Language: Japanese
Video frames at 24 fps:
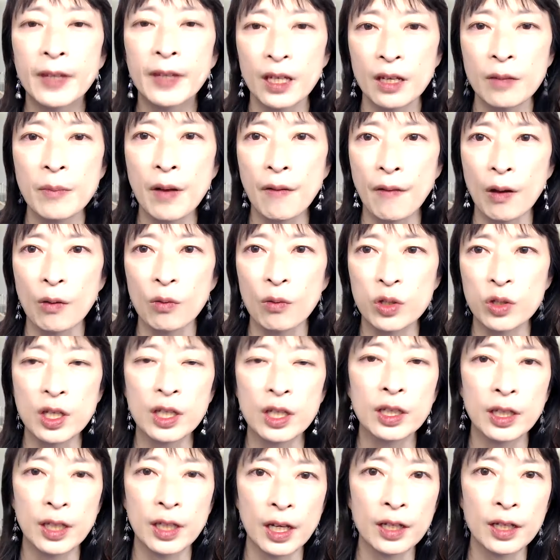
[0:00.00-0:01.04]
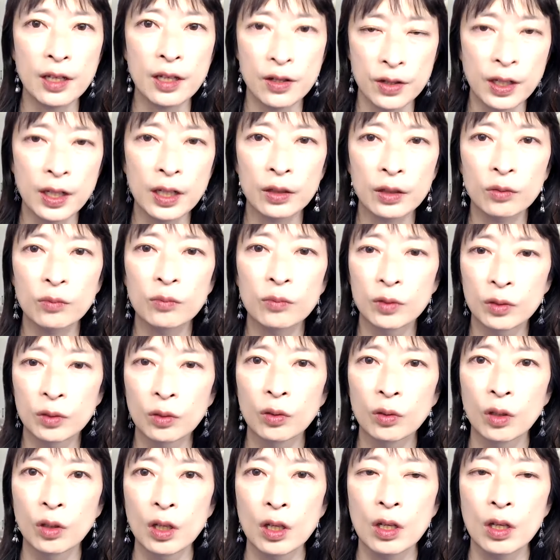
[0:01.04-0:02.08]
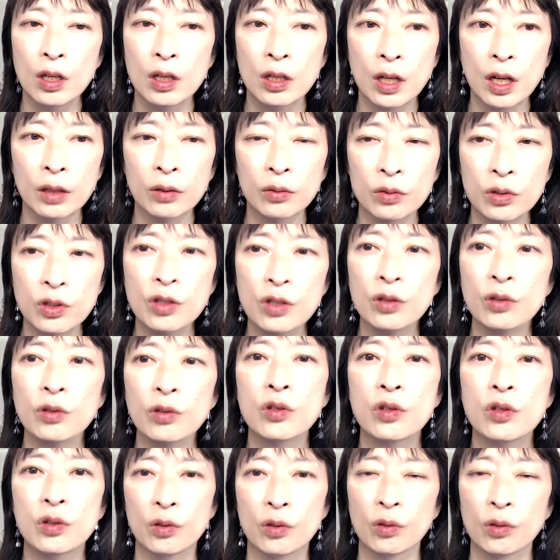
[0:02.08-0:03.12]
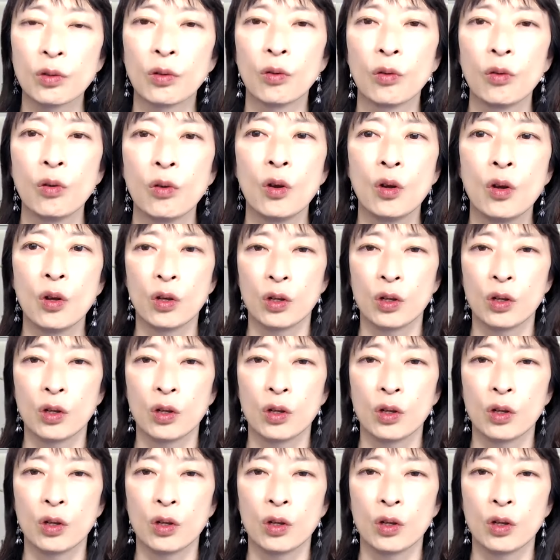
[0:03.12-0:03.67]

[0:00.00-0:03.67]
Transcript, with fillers: 今は教えてないですけれども、あの、つどつど、